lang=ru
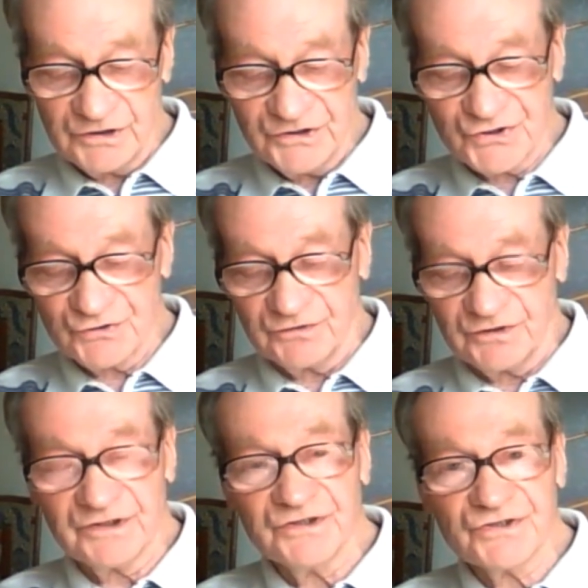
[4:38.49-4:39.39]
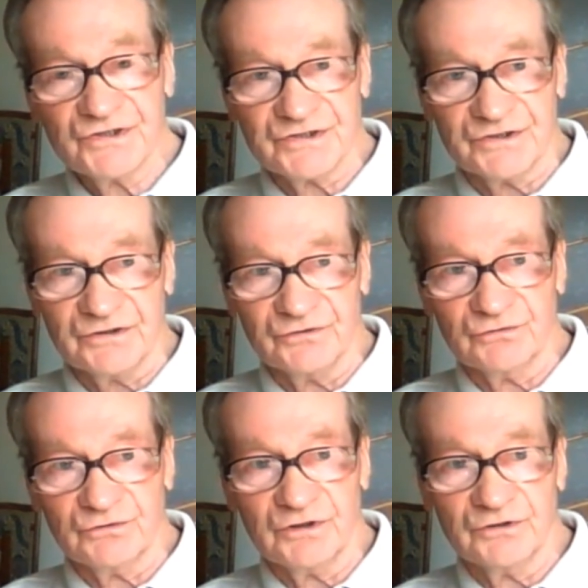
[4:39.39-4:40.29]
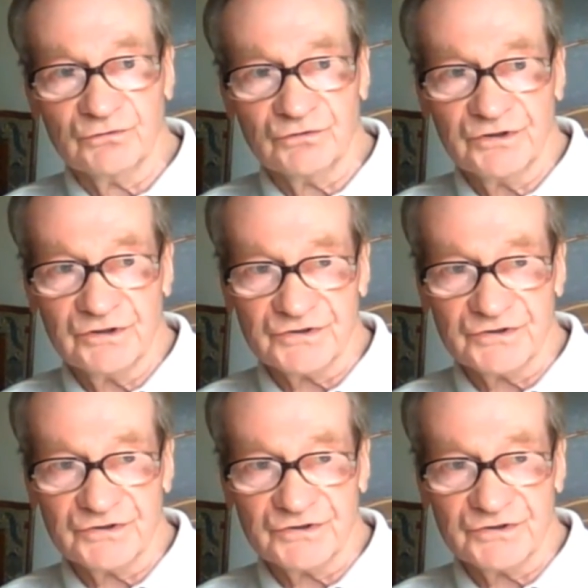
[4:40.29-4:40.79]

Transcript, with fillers: количество организаций, о которых я